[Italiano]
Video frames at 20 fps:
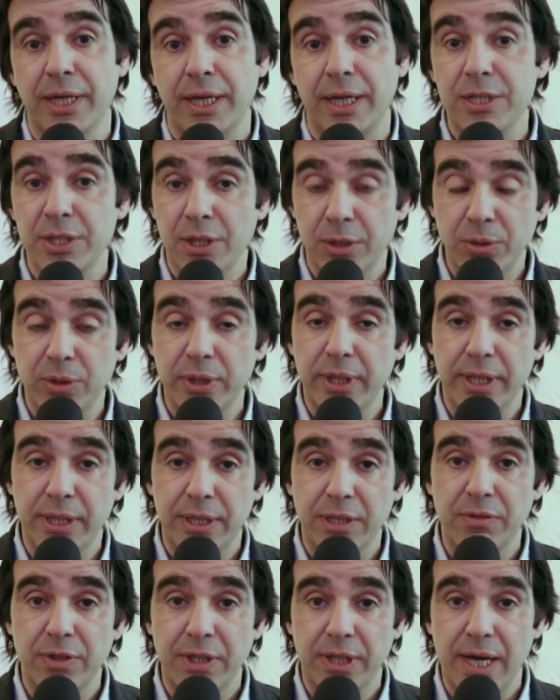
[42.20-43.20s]
La seconda
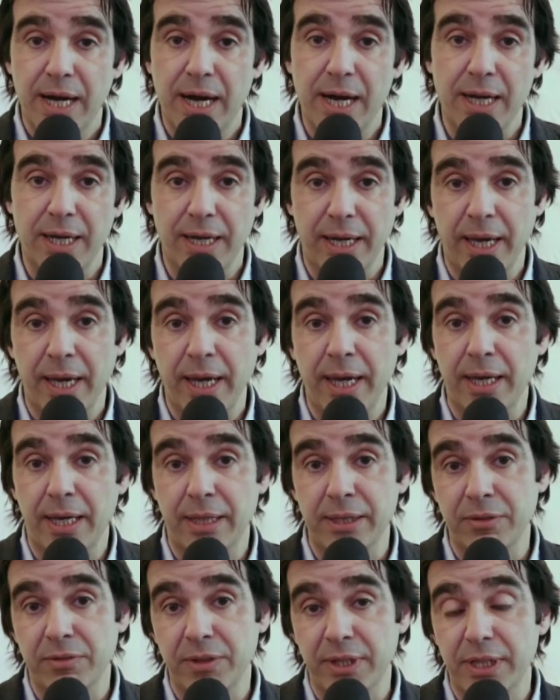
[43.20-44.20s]
attività è
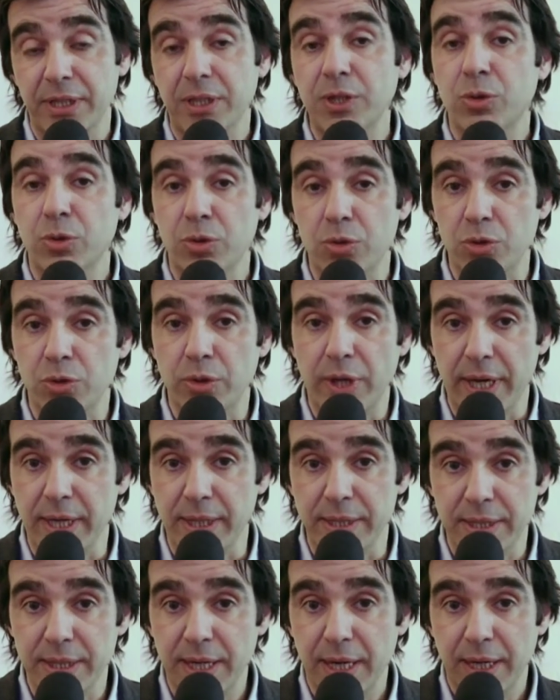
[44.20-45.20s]
attività di
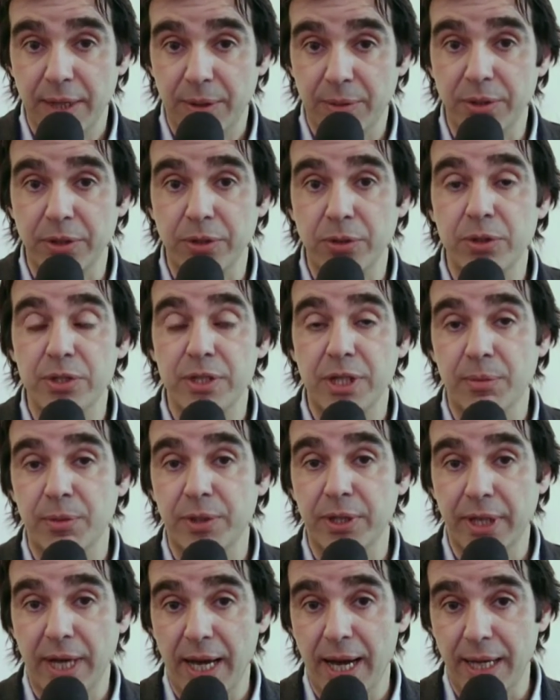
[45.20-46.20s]
consulenza, quindi noi siamo
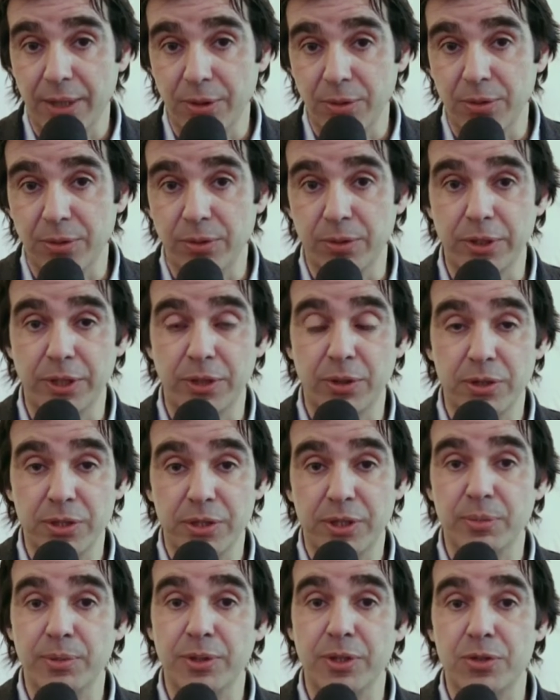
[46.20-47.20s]
in grado con le
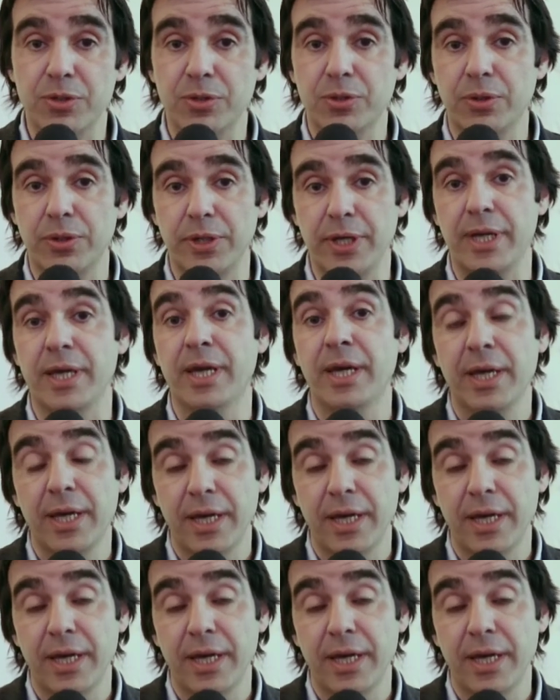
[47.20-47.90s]
nostre persone